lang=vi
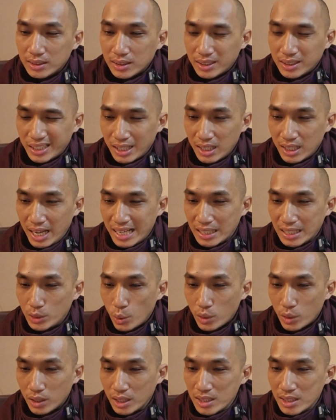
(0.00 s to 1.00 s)
thì ở đây là
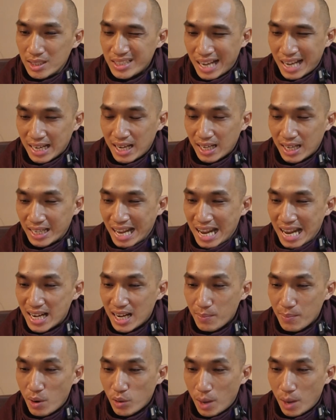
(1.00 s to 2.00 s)
thuật ngữ sankhara
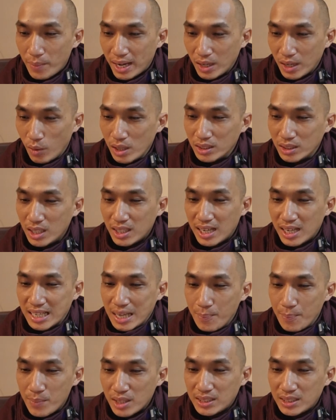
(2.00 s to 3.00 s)
là bao gồm hành uẩn tức là
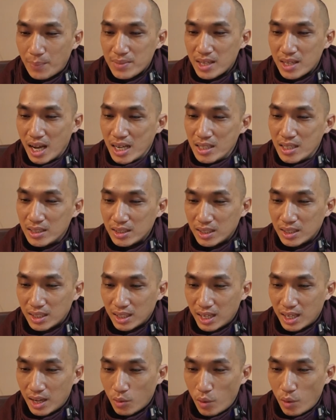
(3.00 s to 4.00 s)
50 tâm sở
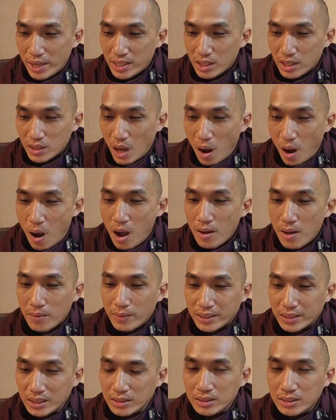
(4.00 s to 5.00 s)
là ngoại trừ thọ
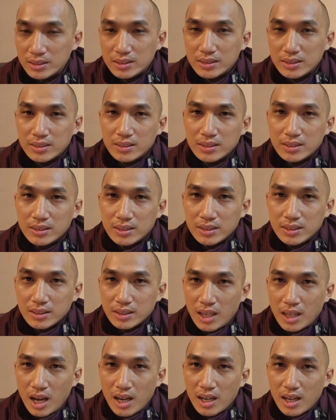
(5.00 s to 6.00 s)
và tưởng
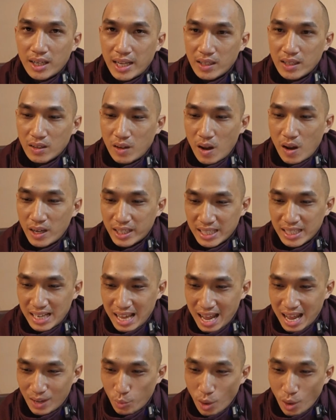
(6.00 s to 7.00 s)
đó ở đây nó rõ chỉ là
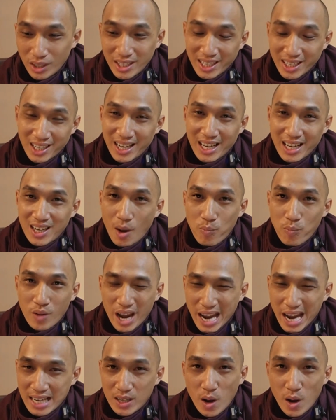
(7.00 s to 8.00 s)
hành uẩn thì ở đây không
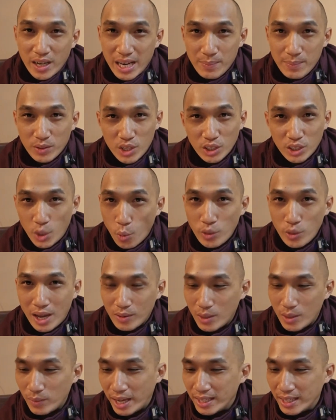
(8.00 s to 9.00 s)
hề có thêm cái chữ thủ nào
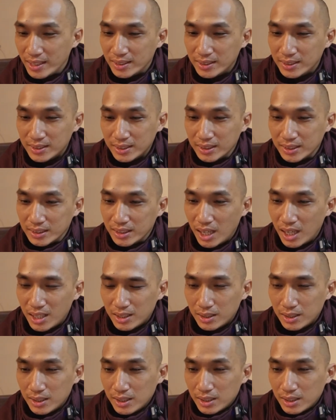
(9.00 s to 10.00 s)
trong đây đó
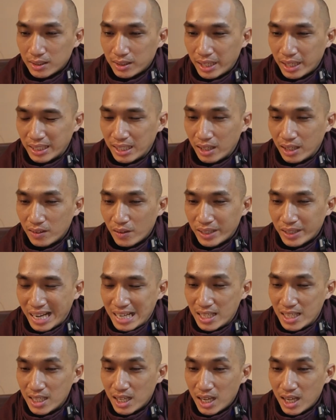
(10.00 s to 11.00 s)
rồi cái rồi
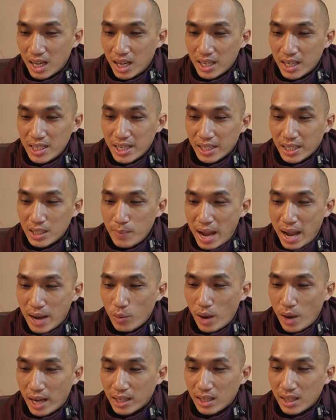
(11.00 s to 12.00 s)
cái à, ý nghĩa thứ ba
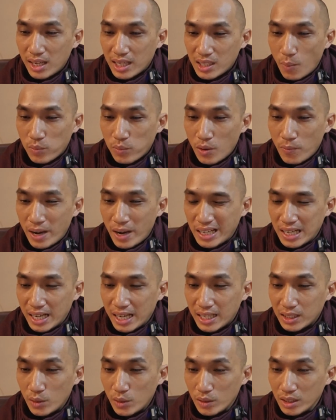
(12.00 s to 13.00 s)
của hành đó là trong câu văn
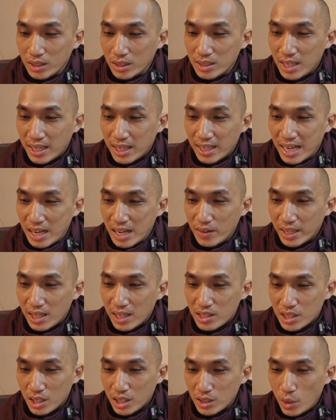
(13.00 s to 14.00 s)
này thuật ngữ sankhara nghĩa
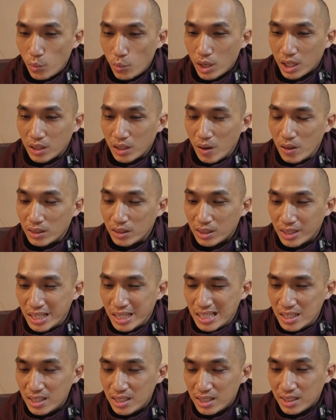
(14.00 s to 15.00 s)
là sự nỗ lực có
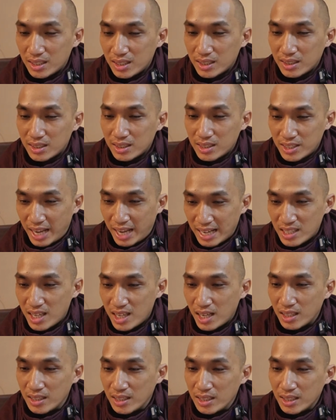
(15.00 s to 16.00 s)
tính sản
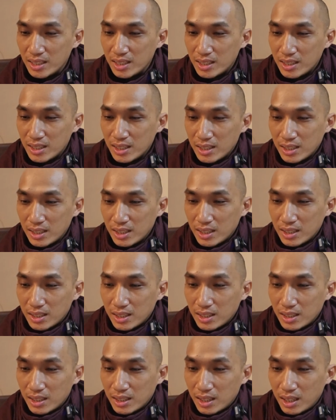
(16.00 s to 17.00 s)
sinh
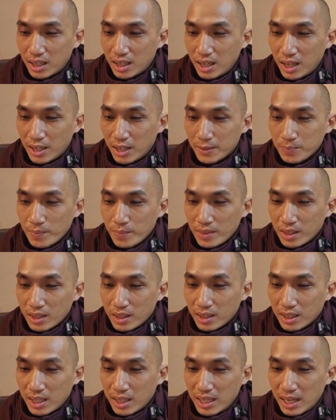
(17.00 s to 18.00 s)
à,
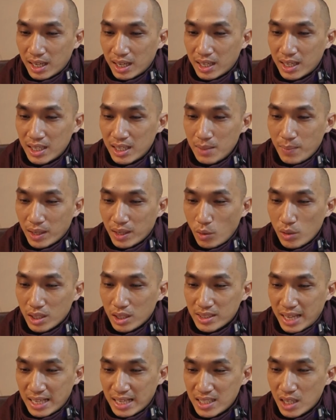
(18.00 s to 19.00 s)
nghĩa là khi mà nỗ
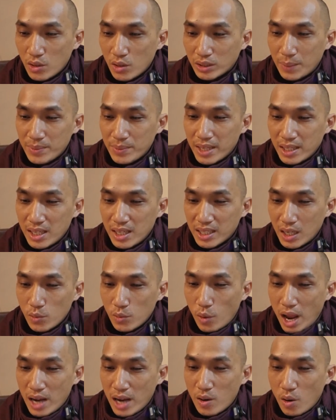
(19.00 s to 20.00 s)
lực sản sinh còn tiếp diễn thì kết
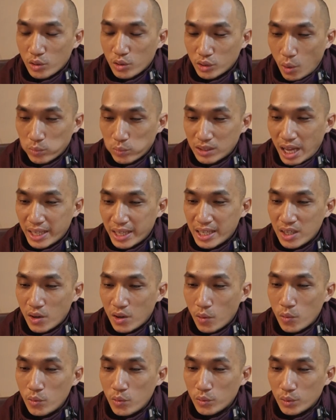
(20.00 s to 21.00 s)
quả còn tồn tại hiện
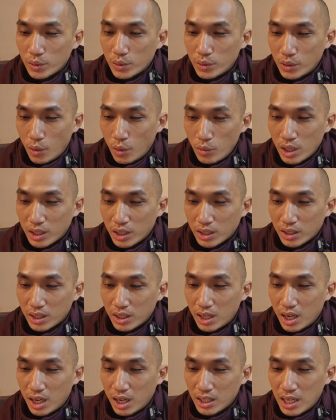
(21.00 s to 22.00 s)
hữu nỗ lực
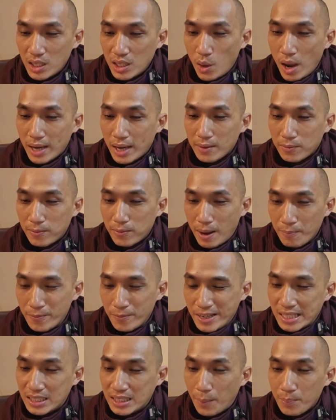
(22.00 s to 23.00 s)
uh, định đoạt phạm
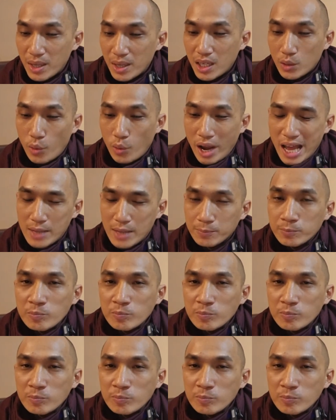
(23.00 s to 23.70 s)
vi tầm mức kết quả